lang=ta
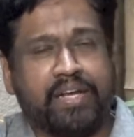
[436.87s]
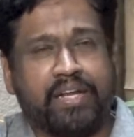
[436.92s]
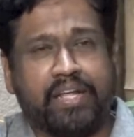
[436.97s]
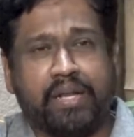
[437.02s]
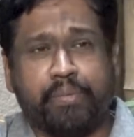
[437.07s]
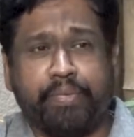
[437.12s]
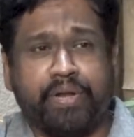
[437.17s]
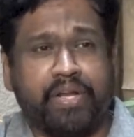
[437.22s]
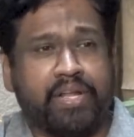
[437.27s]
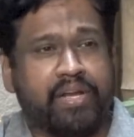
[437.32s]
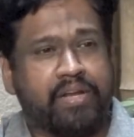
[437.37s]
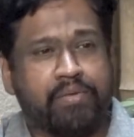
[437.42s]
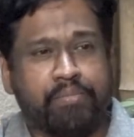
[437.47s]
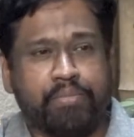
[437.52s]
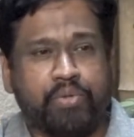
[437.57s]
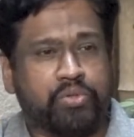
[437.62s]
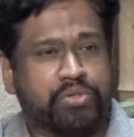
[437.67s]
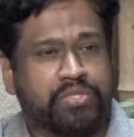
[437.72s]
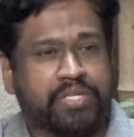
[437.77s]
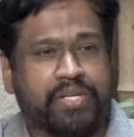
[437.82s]
எல்லாருமே நல்ல
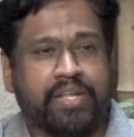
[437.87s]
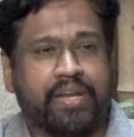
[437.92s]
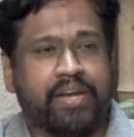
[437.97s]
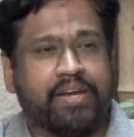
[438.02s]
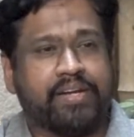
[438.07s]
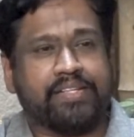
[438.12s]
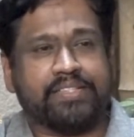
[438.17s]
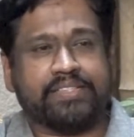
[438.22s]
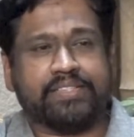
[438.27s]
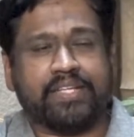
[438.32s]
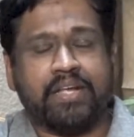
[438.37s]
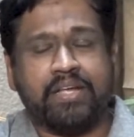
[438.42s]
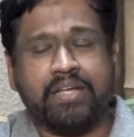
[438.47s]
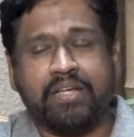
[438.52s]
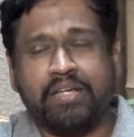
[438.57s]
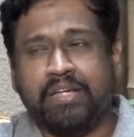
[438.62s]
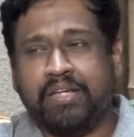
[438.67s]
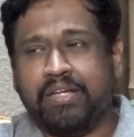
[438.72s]
மியூசிக் டைரக்டர்ஸ் தான்